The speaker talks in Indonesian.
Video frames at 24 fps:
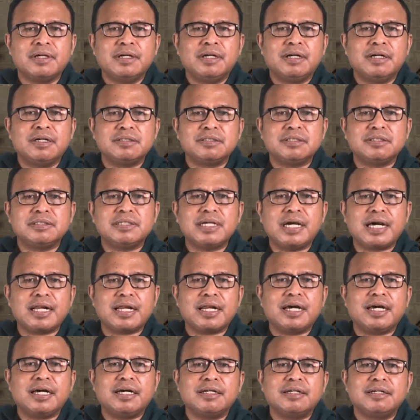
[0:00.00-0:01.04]

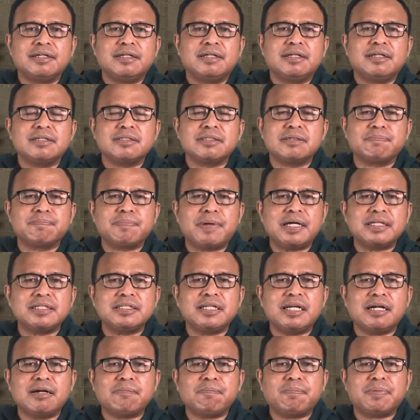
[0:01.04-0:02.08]
Sejarah
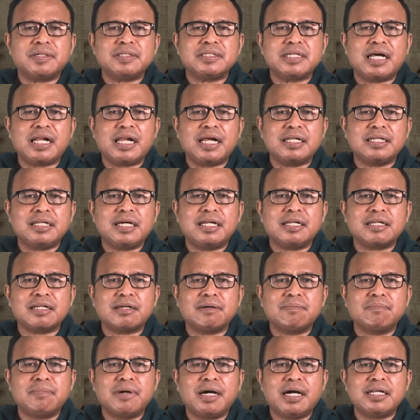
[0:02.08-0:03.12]
sepanjang perjalanan
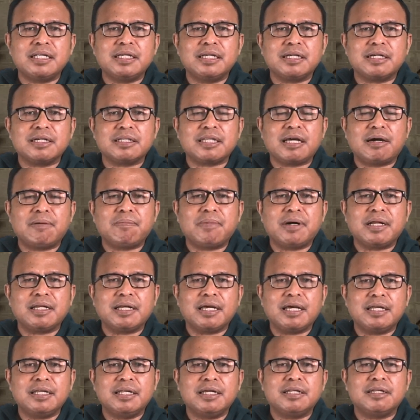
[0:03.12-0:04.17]
kembali ke Taman
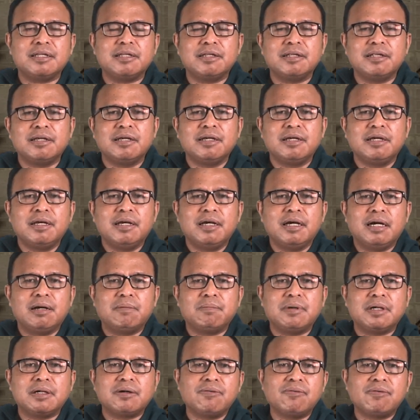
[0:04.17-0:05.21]
Eden
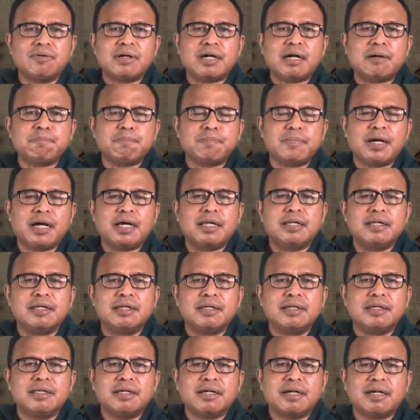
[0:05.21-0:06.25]
mengungkapkan
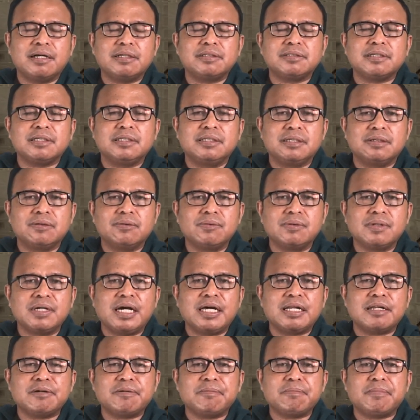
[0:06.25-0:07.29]

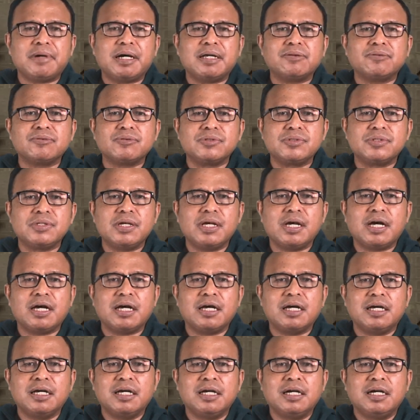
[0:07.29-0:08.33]
kecenderungan manusia
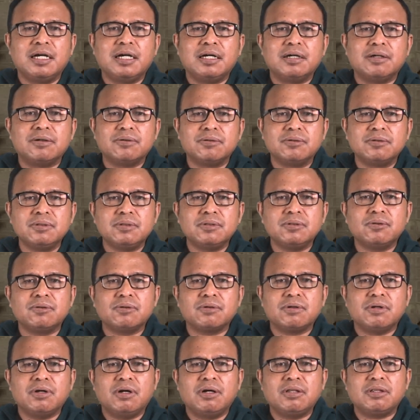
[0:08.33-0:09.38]
untuk
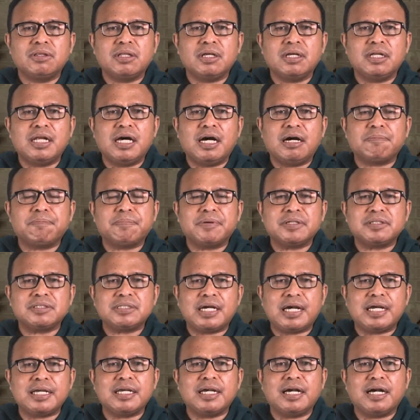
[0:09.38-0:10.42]
tidak
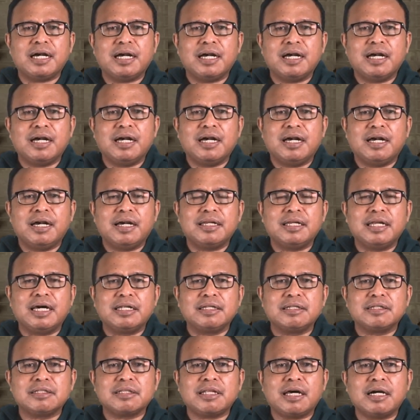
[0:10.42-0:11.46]
percaya
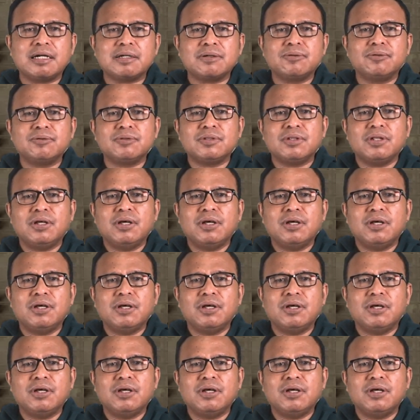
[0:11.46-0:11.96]
dan takut